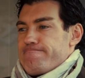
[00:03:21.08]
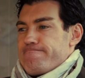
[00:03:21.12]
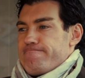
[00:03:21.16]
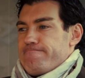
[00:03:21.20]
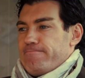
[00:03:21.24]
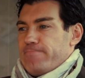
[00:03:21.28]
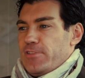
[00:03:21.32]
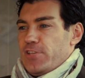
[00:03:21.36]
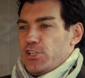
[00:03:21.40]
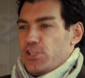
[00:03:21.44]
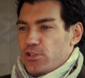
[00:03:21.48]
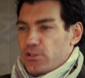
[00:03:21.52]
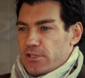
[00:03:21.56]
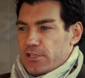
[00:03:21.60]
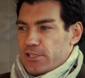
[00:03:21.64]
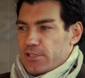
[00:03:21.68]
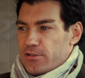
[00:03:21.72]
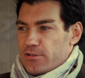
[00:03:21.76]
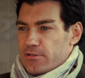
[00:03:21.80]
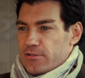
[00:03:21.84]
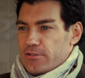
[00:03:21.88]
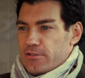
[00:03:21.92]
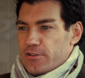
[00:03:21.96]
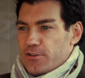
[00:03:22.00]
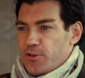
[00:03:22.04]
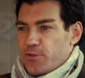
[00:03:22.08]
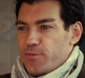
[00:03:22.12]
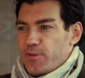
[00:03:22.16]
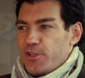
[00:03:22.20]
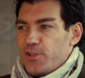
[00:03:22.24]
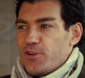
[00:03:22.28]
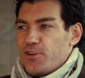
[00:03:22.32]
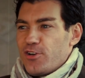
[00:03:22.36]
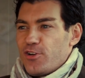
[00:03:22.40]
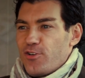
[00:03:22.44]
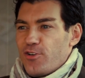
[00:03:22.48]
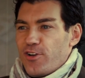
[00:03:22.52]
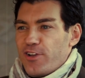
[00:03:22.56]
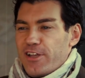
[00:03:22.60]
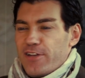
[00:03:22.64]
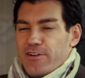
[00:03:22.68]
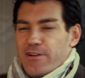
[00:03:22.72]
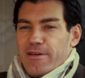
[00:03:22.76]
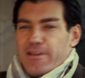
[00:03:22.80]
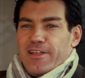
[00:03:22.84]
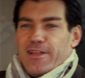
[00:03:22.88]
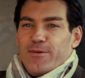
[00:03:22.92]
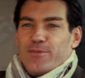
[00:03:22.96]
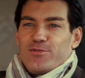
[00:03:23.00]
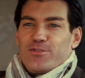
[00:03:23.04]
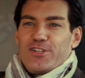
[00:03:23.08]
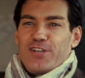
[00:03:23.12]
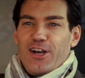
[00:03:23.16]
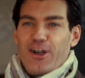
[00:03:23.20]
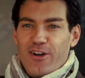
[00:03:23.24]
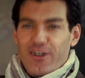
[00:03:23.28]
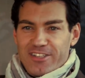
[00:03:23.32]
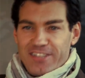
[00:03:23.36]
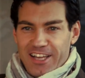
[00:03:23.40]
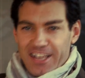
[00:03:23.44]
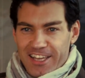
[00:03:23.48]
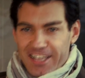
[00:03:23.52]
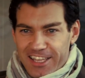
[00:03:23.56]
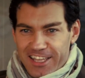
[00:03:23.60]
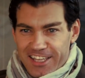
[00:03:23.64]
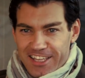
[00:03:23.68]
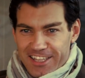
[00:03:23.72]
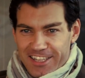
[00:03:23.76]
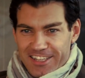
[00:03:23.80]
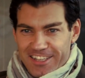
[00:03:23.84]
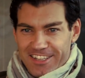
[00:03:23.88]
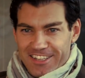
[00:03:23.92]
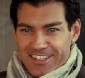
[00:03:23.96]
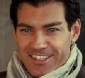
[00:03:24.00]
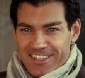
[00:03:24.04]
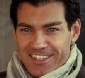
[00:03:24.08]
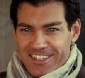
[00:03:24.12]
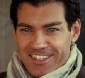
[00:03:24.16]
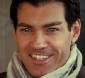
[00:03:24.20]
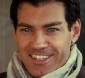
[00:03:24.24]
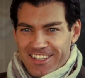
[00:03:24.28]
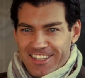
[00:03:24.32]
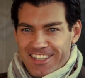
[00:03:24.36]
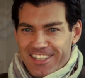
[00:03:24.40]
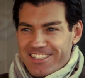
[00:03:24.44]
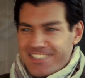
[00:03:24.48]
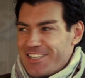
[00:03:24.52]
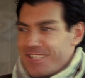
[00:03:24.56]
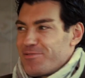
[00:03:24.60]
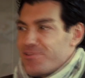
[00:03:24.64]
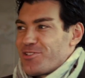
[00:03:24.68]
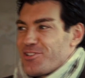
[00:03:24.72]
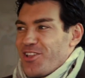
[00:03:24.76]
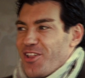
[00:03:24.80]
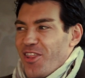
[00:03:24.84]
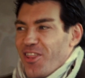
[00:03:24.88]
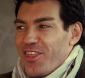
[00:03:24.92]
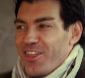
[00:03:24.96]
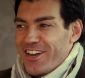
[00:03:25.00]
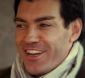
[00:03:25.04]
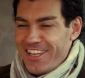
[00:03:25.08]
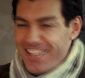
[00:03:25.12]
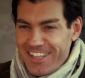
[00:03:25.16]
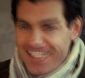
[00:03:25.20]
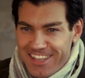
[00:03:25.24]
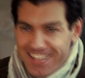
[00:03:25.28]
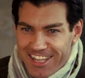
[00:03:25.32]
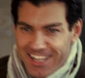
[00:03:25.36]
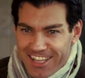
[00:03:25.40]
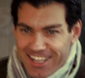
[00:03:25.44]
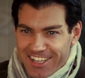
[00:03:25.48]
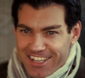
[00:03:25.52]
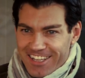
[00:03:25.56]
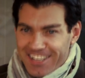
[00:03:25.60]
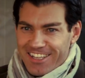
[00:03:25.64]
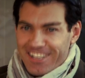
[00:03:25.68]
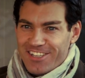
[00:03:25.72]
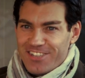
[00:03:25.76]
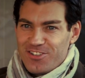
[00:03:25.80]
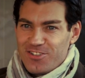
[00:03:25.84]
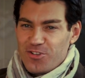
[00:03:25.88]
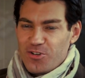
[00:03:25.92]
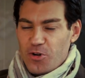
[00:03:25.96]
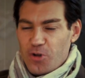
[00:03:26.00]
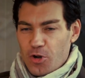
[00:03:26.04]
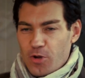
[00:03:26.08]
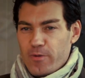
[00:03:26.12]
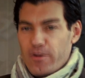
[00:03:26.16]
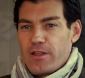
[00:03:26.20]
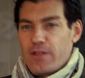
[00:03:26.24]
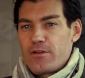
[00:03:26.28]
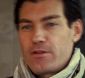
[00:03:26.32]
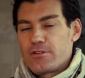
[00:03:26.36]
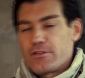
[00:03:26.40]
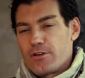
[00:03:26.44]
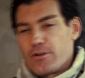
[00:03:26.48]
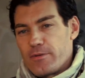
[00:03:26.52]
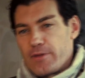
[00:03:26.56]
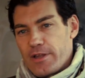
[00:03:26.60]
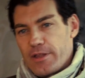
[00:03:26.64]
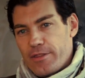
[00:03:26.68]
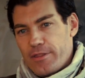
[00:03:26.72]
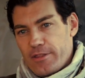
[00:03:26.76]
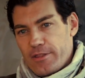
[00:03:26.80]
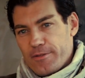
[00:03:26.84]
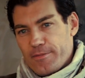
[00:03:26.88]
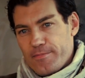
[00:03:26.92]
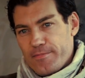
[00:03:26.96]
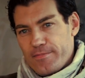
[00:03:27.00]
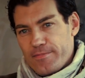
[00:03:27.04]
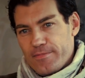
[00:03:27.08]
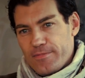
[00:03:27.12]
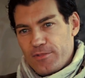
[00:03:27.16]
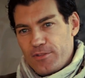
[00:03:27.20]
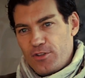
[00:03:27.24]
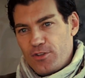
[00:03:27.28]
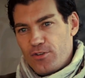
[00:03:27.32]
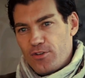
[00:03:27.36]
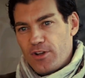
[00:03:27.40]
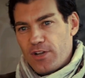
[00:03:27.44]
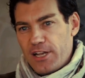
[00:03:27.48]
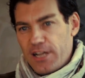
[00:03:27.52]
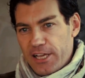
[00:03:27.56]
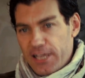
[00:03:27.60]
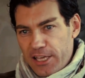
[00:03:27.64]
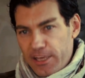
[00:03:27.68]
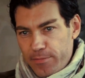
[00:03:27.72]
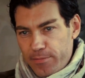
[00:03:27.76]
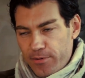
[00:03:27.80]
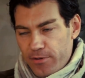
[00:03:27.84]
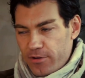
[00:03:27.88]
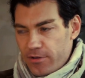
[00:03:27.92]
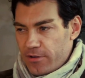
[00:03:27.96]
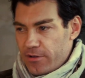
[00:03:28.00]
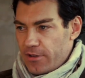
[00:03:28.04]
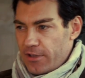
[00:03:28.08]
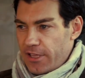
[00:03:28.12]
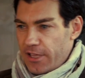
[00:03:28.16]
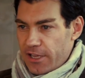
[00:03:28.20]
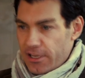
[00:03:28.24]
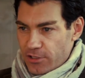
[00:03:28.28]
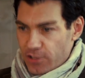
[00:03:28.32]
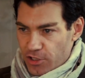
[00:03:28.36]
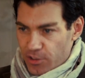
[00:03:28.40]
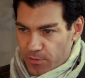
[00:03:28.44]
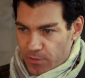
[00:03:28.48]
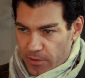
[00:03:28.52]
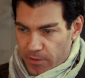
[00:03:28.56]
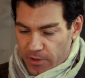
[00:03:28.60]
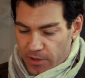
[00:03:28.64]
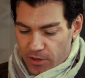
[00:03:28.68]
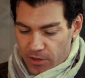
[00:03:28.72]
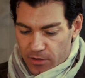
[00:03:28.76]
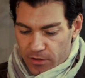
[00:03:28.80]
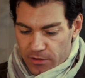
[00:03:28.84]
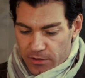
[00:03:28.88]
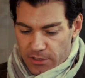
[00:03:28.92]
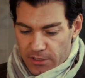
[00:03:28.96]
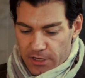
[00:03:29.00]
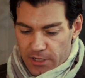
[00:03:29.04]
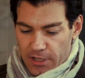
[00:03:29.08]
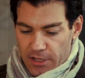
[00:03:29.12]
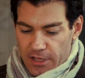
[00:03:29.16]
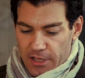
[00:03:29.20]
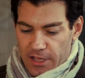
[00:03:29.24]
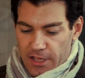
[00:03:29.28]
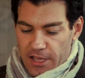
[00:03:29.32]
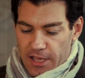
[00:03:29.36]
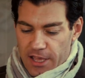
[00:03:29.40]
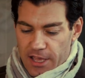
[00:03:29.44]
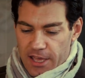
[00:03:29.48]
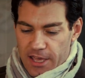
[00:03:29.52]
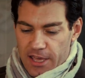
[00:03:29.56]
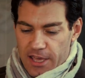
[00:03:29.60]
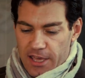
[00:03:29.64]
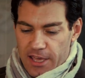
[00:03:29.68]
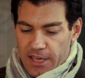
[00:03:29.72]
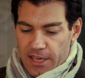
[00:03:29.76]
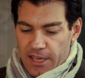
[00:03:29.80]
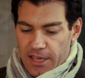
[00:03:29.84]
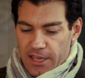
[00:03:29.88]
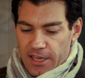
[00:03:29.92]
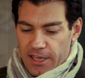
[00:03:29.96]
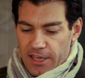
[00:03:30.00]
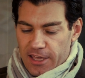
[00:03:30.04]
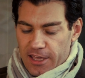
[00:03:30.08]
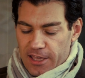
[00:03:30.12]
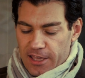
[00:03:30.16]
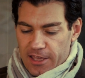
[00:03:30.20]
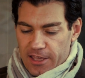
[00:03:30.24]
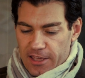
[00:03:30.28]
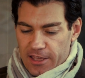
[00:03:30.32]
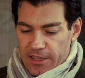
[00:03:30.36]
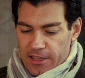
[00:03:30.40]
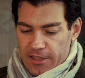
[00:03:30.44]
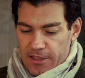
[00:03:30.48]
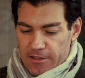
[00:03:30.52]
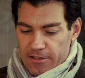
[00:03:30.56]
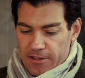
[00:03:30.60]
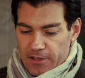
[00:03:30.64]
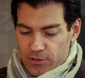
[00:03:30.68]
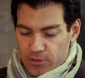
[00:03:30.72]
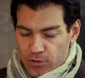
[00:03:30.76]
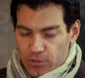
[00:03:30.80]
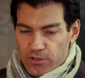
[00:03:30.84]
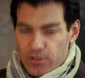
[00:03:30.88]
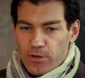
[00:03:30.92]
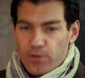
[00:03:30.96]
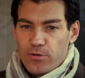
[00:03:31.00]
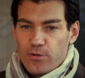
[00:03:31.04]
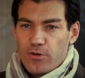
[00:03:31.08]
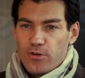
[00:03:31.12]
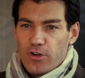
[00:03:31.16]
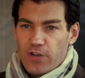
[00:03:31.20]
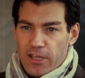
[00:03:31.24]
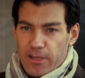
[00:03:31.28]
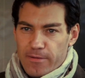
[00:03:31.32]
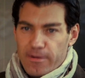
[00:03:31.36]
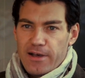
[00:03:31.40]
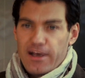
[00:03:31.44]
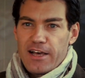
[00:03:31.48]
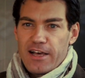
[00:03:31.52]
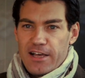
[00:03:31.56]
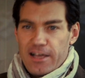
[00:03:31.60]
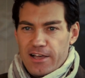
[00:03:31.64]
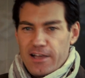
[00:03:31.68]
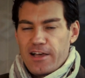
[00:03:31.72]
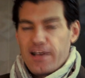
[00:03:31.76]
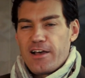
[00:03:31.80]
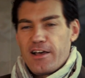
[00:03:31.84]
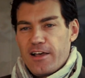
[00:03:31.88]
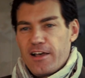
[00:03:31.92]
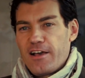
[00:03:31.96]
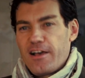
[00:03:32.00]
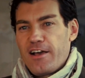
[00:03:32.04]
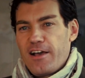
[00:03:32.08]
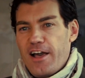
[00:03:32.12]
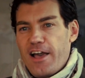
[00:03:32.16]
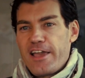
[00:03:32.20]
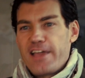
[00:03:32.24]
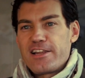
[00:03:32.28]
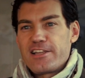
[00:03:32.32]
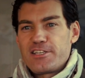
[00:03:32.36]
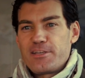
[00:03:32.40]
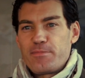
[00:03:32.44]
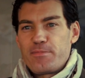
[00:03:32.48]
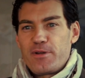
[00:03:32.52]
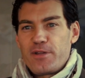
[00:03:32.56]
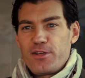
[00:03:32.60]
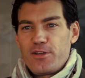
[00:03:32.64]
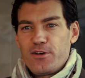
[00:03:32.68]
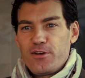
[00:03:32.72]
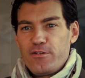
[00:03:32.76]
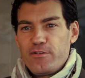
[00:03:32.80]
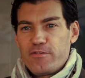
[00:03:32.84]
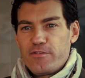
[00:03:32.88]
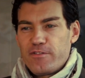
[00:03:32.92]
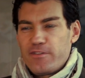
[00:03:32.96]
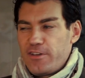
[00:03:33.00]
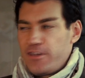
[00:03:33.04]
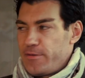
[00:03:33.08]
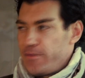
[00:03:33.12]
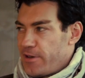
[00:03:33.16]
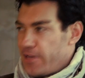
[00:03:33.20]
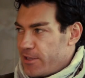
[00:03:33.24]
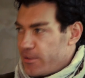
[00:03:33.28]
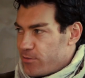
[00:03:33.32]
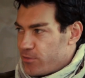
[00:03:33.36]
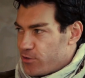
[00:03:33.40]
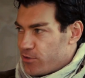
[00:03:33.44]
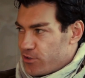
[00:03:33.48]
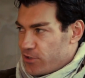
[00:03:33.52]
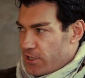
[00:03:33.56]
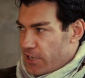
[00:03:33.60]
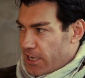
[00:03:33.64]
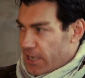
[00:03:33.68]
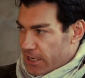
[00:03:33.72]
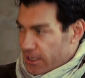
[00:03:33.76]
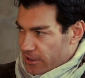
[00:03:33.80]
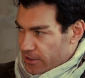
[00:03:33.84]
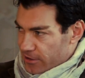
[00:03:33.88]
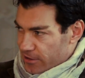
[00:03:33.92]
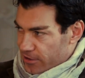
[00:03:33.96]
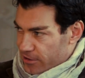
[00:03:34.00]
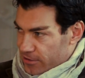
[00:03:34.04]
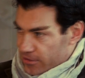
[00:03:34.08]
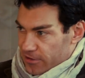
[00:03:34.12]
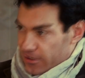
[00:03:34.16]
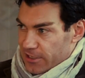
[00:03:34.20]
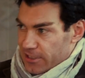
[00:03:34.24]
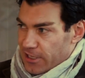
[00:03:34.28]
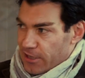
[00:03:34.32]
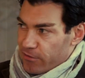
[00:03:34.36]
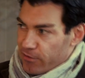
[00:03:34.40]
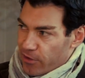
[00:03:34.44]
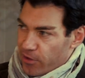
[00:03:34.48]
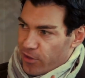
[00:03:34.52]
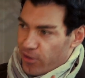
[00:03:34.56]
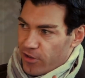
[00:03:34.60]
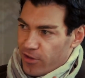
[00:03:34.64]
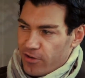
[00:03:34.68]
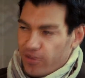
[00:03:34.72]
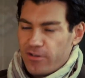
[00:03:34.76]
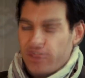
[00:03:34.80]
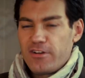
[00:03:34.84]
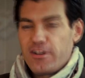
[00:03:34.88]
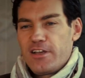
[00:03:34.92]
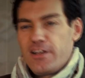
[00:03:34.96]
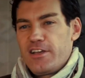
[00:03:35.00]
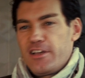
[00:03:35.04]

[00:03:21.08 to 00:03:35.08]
Dicho eso, hombre, yo creo que ya una vez que hemos llegado hasta aquí y estamos tan cerquita, yo creo que el Obradoiro se lo merece. Yo creo que el equipo en estos momentos eh, estoy seguro que va a ir ese playoff y va a demostrar con esta afición